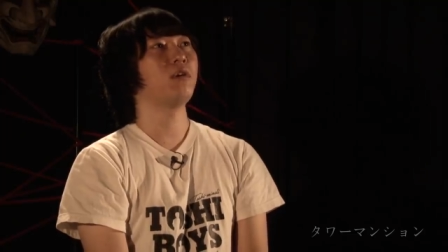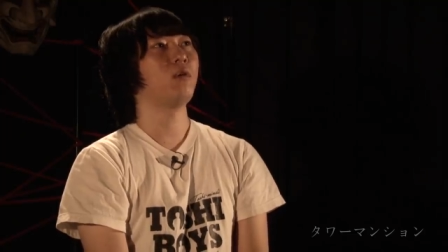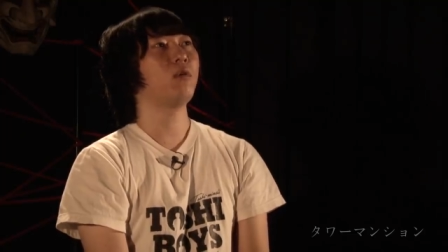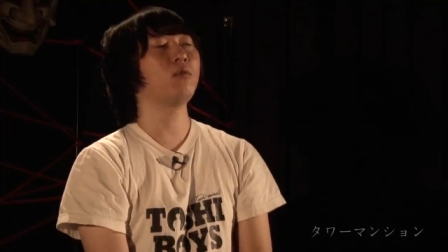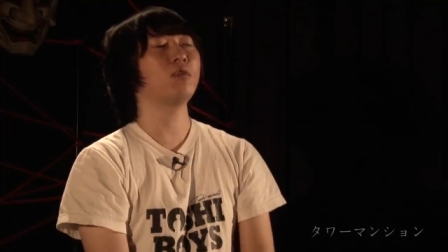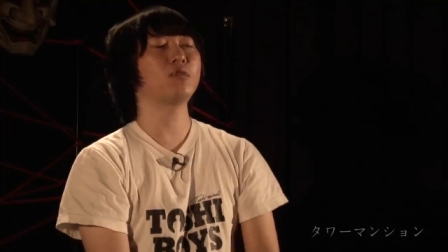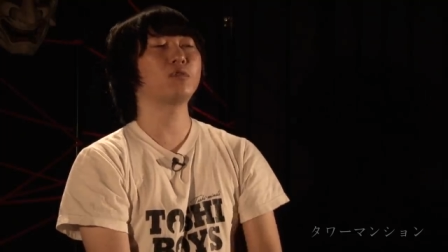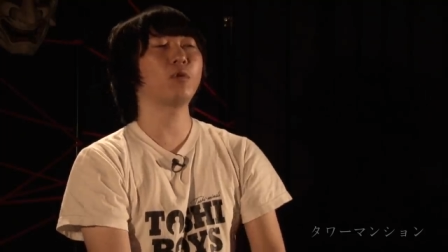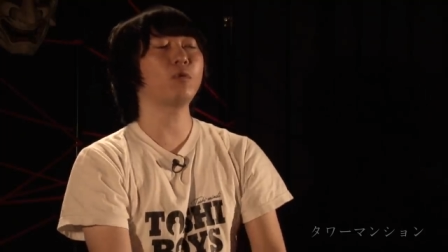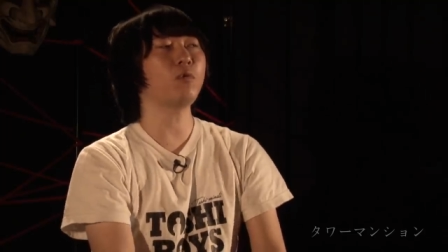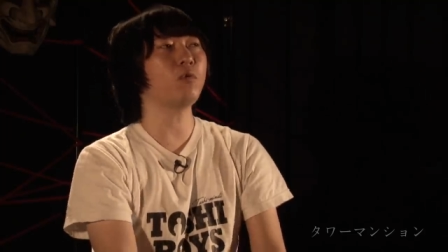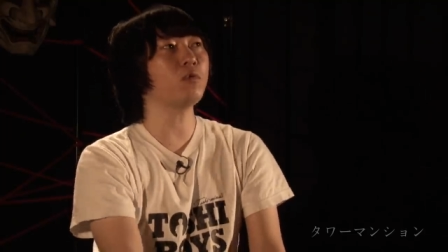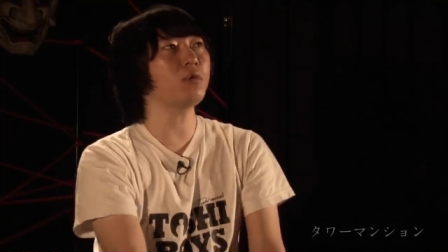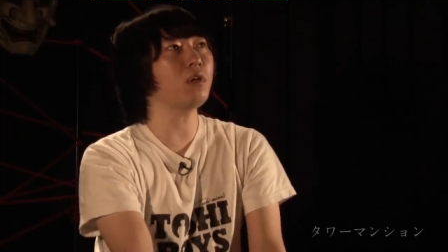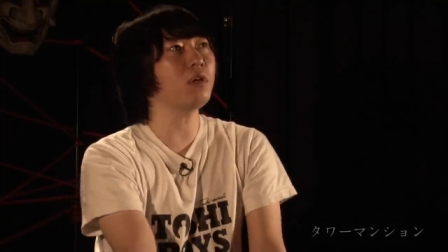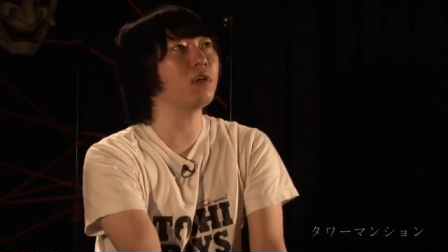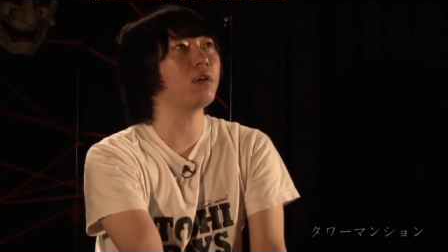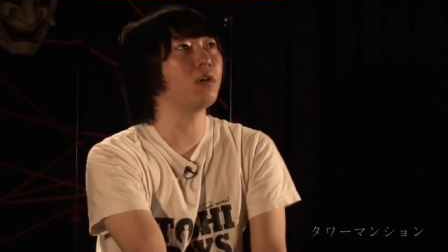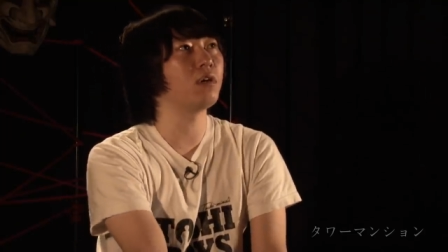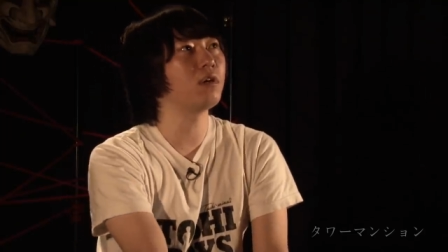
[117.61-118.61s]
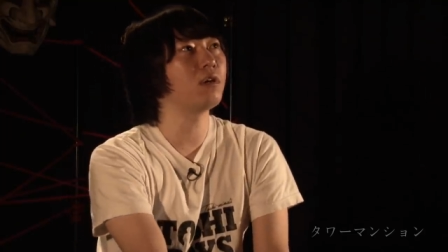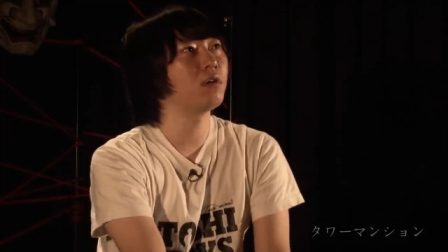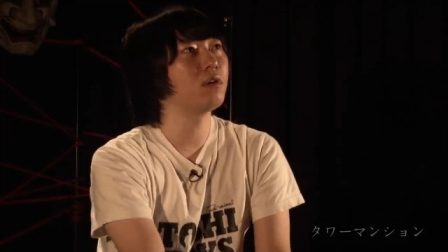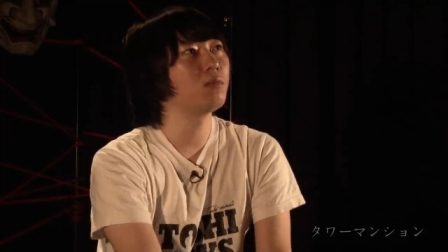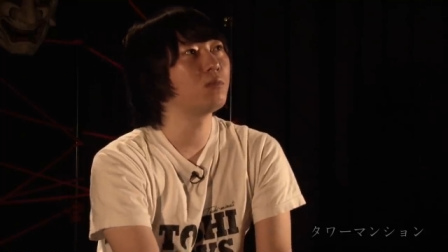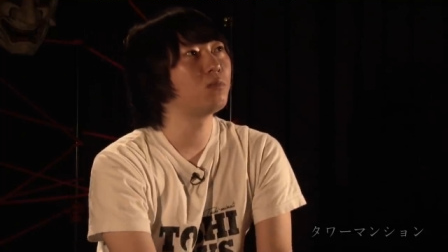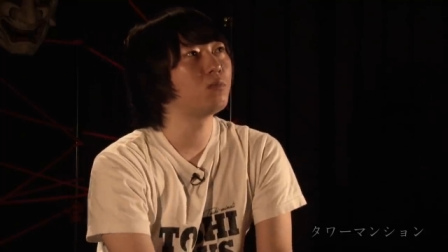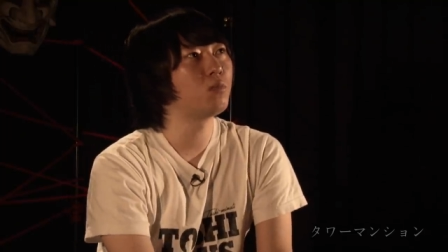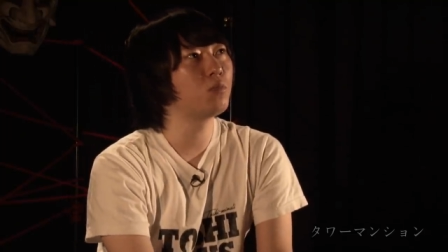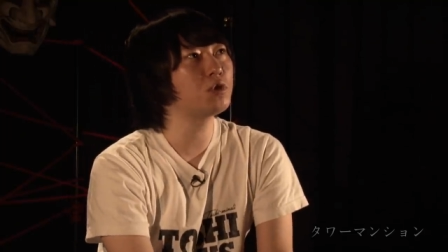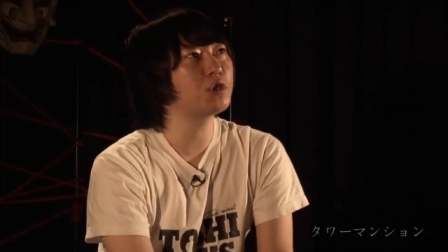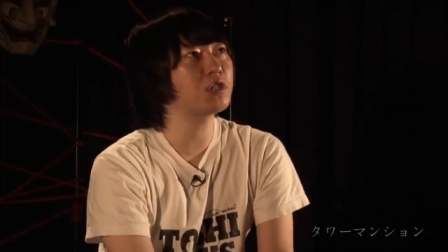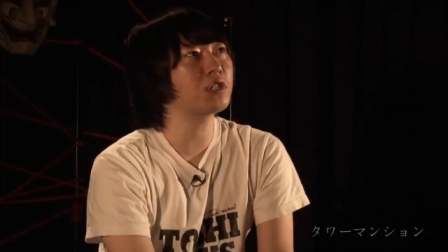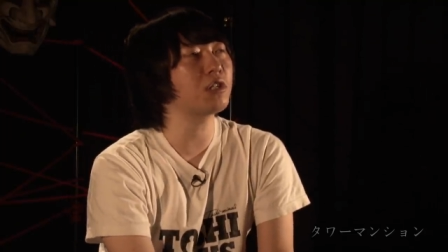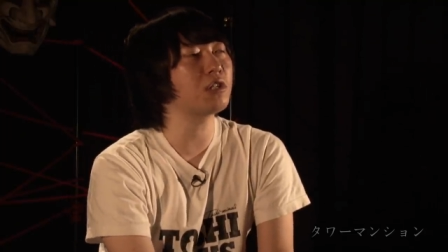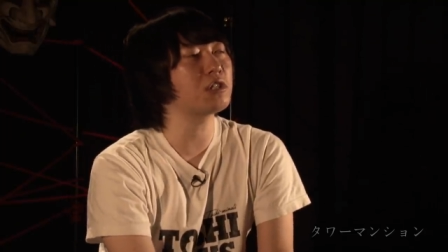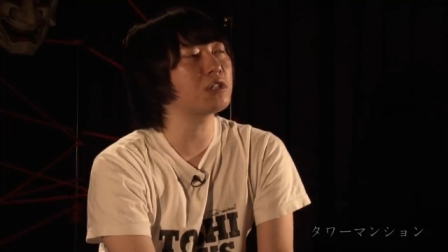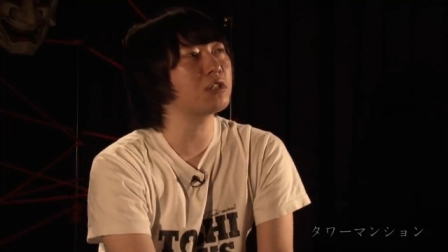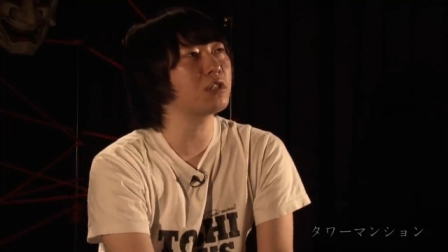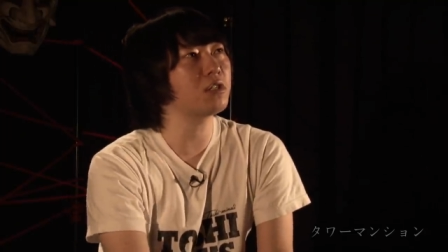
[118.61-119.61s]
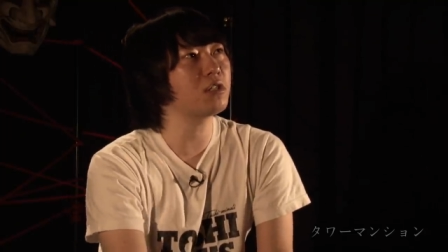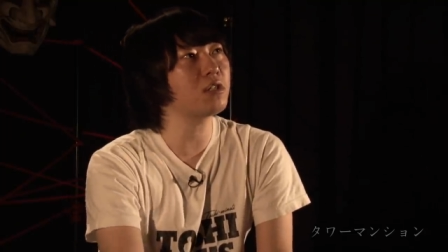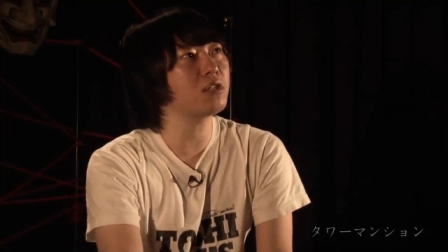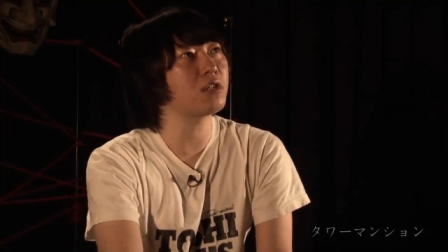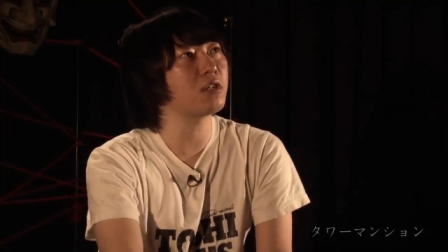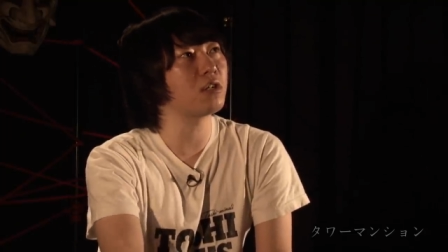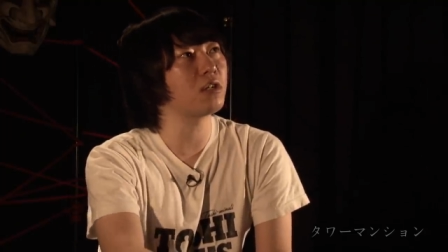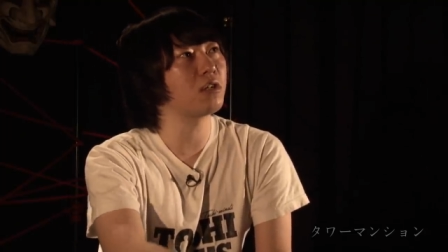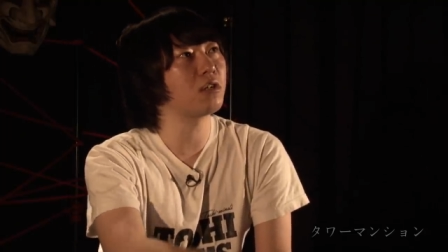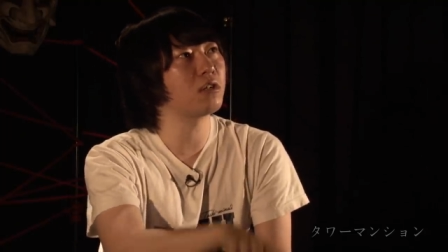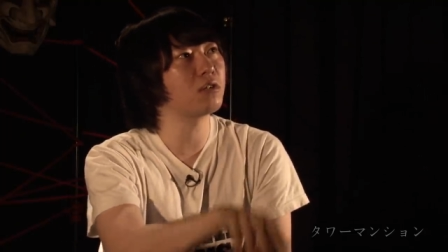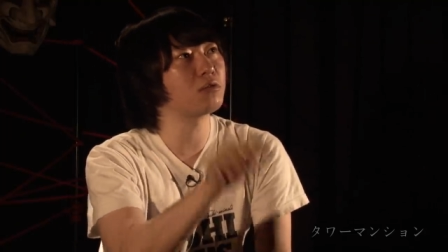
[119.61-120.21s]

ほんでそこでもしかしたら